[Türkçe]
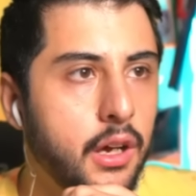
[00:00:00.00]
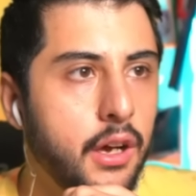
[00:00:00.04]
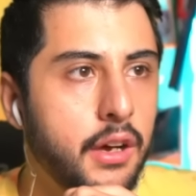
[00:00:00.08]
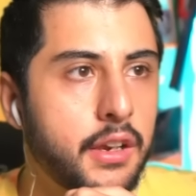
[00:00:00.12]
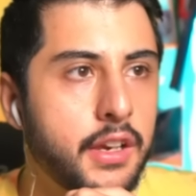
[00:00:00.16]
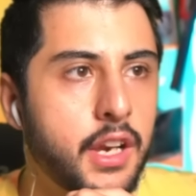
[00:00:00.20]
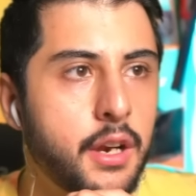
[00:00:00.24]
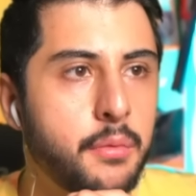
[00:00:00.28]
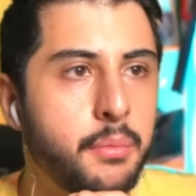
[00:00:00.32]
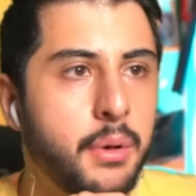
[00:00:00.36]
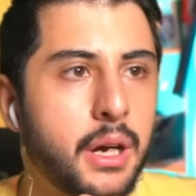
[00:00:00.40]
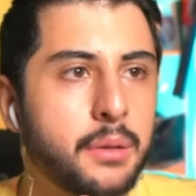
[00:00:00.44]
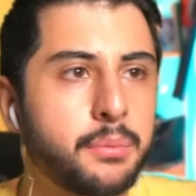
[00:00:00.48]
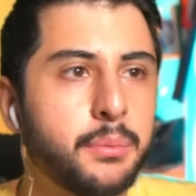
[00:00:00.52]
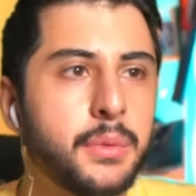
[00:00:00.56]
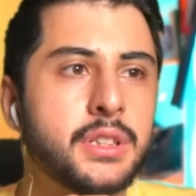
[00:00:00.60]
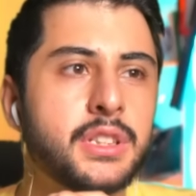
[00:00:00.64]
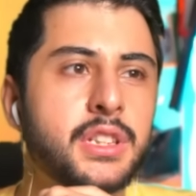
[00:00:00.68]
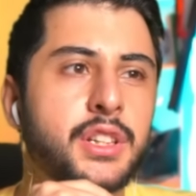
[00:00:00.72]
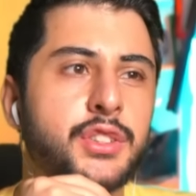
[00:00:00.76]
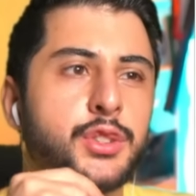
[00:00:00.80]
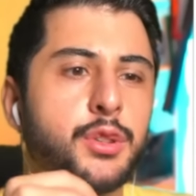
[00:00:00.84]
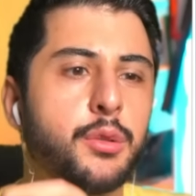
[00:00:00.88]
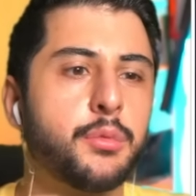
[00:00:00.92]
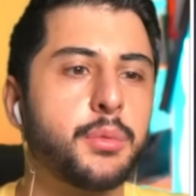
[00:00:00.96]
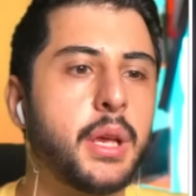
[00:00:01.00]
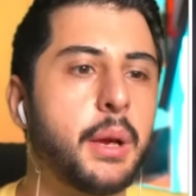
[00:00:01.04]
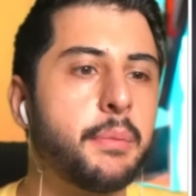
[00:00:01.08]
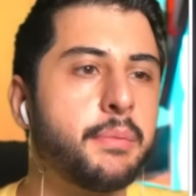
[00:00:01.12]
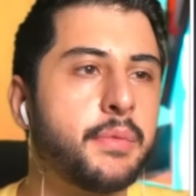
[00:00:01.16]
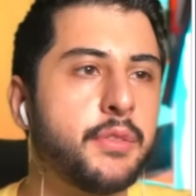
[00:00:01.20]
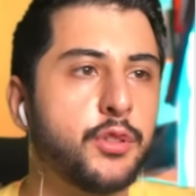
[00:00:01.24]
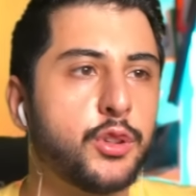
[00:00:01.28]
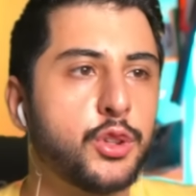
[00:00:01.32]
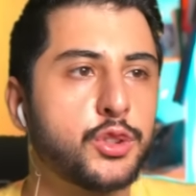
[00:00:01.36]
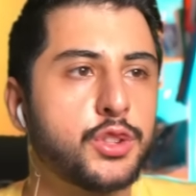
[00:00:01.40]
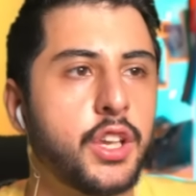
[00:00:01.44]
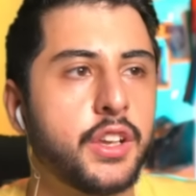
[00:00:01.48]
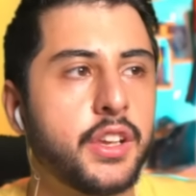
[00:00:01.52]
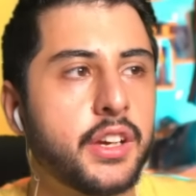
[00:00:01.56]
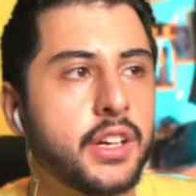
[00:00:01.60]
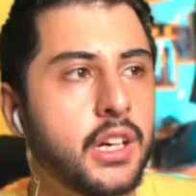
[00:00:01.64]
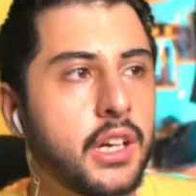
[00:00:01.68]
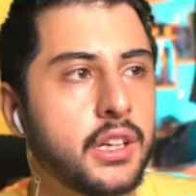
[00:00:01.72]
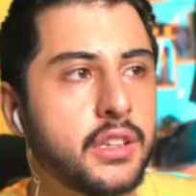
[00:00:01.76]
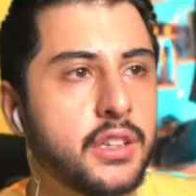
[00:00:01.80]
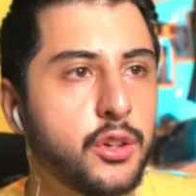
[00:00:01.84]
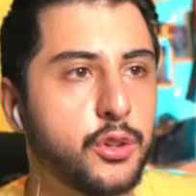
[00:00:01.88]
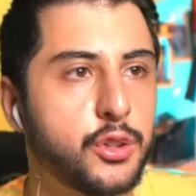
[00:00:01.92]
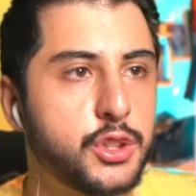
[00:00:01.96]
Her yere bakmaya çalışıyorum. Tepki videosu ne
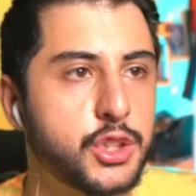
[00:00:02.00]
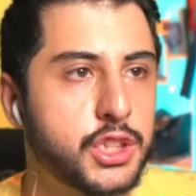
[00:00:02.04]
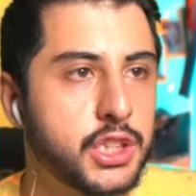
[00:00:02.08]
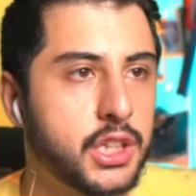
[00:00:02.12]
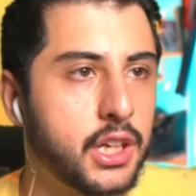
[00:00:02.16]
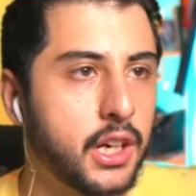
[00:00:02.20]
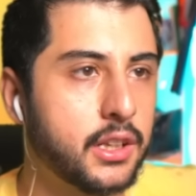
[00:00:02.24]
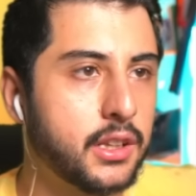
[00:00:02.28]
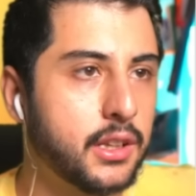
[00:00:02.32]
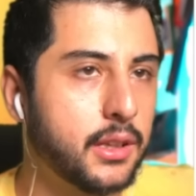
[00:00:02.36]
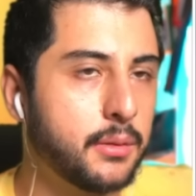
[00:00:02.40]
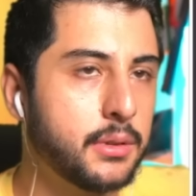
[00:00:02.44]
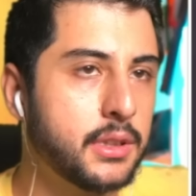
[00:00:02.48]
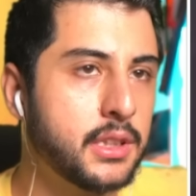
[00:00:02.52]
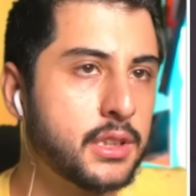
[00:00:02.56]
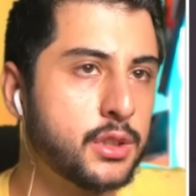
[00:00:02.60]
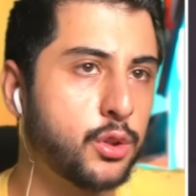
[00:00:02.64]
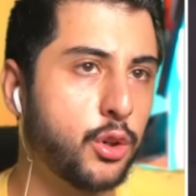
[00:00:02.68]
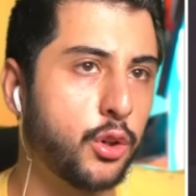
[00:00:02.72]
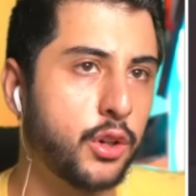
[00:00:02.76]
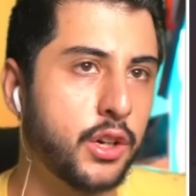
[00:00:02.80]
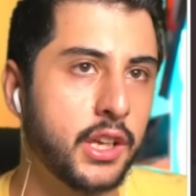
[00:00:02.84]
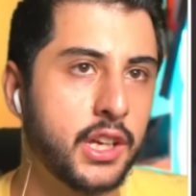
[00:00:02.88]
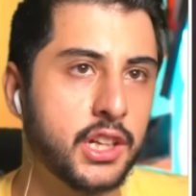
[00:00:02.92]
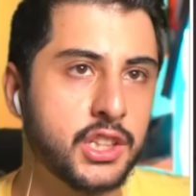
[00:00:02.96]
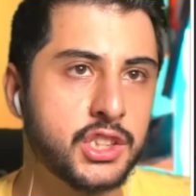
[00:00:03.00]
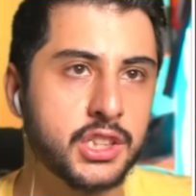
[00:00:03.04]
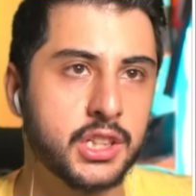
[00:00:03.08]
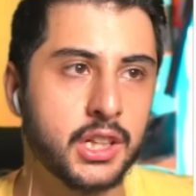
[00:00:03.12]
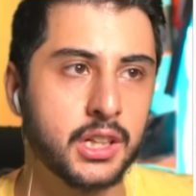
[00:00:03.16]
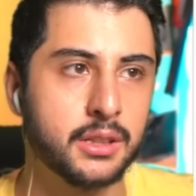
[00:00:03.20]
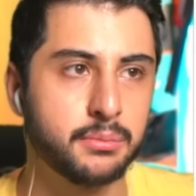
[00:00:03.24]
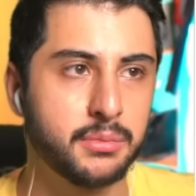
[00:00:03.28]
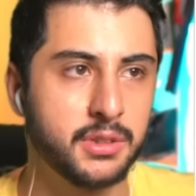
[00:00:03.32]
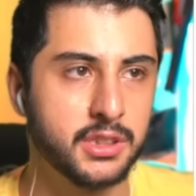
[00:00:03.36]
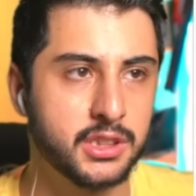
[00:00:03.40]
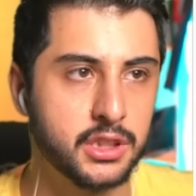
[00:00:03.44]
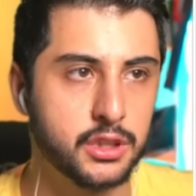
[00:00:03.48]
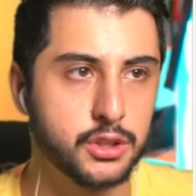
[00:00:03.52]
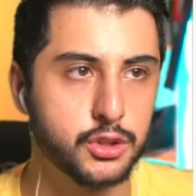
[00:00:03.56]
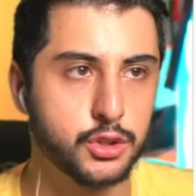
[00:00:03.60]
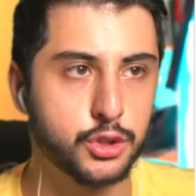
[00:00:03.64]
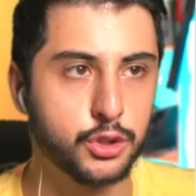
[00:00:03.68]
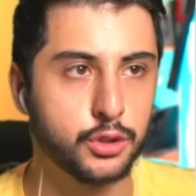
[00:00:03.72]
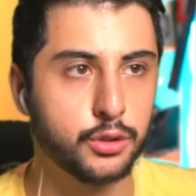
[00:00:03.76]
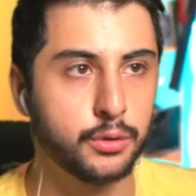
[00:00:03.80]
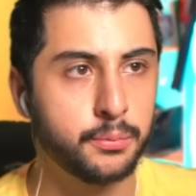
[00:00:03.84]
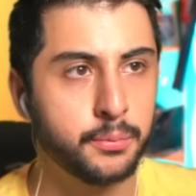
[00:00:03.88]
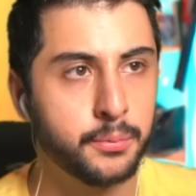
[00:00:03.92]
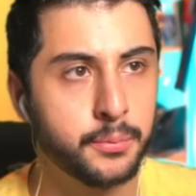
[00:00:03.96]
kadar teori çıkartılabilir? Son kadar çıkartmaya
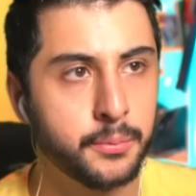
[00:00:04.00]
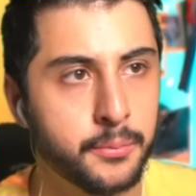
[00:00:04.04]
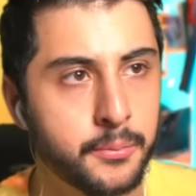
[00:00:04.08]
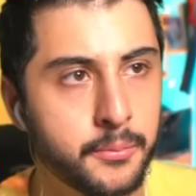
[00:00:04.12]
çalışıyorum.